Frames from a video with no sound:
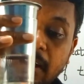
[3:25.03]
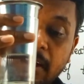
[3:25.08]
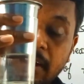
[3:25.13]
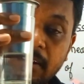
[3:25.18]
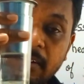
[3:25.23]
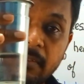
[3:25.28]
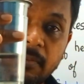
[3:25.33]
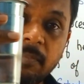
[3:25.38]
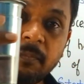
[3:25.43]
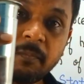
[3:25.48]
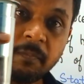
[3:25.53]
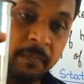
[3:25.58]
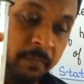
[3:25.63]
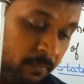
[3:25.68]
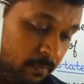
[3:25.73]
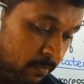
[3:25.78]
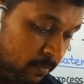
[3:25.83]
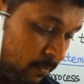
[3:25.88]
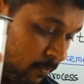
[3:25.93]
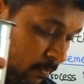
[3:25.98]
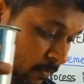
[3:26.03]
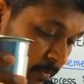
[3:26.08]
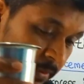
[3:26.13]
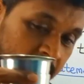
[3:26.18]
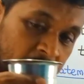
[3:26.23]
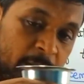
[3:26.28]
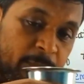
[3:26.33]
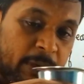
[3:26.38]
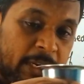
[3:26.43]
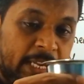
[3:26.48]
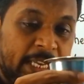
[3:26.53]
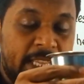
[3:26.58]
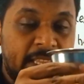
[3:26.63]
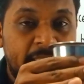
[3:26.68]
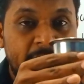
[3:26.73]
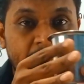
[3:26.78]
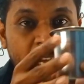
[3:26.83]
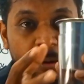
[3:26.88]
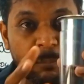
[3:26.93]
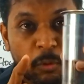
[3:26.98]
ஆனால் இப்போ
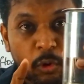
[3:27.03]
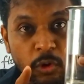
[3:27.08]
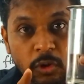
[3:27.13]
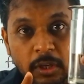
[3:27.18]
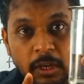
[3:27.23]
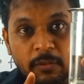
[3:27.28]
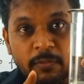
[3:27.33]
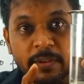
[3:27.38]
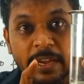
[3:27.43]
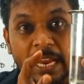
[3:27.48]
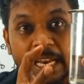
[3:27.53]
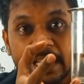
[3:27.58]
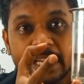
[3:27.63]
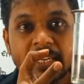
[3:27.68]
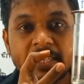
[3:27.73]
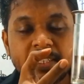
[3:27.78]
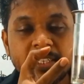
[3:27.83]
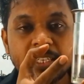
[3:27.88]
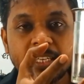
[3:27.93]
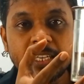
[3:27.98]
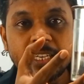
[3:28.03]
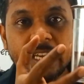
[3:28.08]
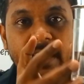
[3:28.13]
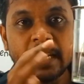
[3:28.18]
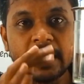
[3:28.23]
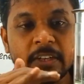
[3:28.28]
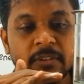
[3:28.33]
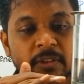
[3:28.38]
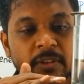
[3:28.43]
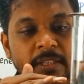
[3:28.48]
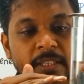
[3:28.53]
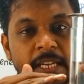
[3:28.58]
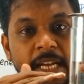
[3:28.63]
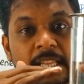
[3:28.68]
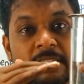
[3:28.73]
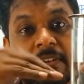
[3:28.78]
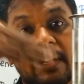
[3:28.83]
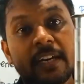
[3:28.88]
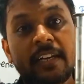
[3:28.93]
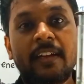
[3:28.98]
எந்த அமௌண்ட் ஆஃப் எனர்ஜிக்கு எனக்கு வந்து
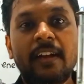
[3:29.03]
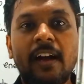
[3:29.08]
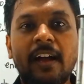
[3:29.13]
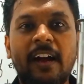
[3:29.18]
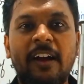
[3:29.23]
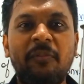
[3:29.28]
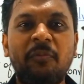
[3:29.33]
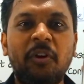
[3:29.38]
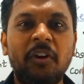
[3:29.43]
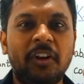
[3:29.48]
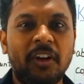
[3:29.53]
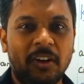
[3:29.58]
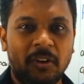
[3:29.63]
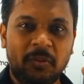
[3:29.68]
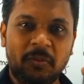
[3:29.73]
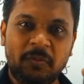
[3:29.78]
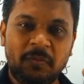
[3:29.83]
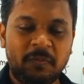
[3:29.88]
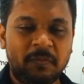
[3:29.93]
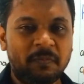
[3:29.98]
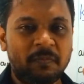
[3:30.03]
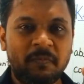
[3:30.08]
அது ஒர்க்காக கன்வெர்ட் ஆகும்